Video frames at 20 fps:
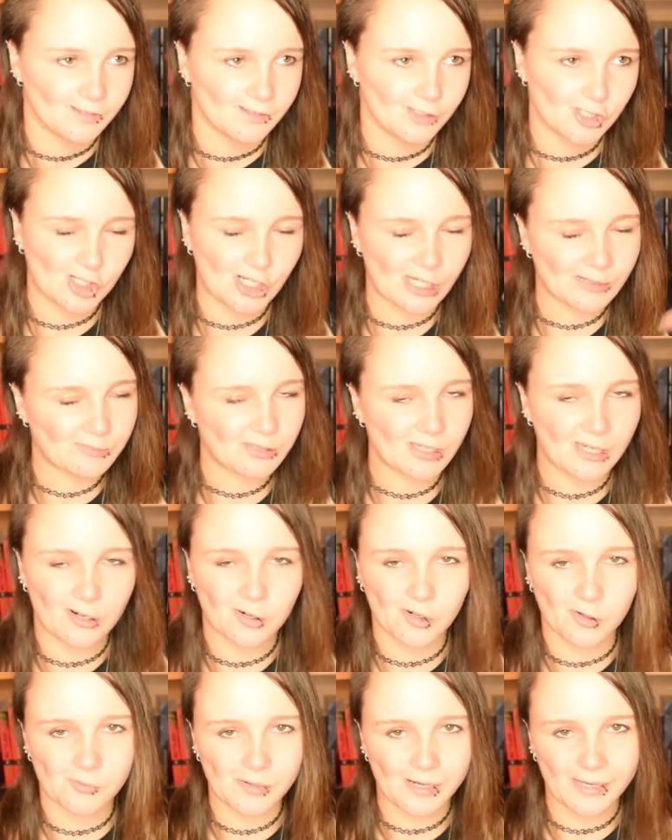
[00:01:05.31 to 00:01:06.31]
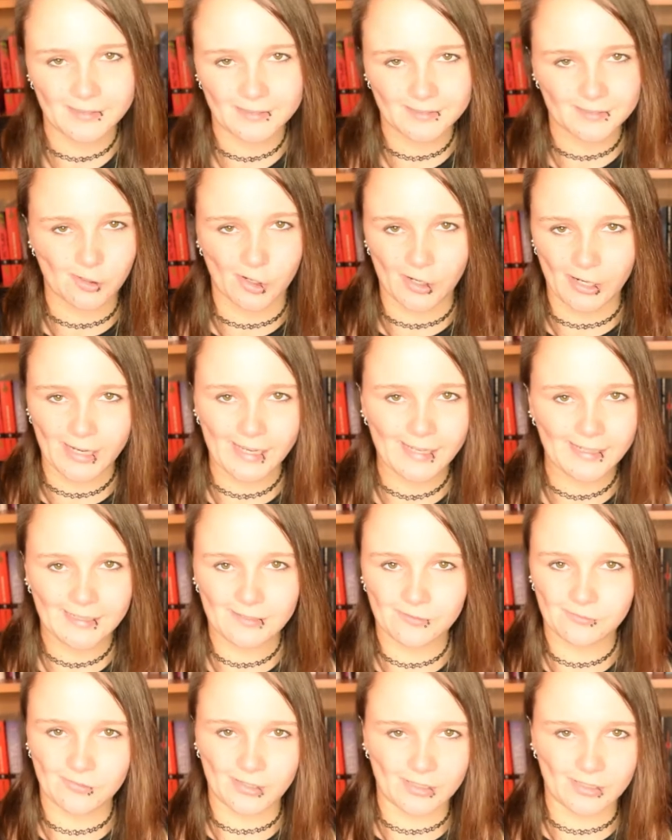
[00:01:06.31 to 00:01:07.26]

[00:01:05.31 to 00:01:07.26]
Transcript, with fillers: schreibe da auch immer alles neu rein,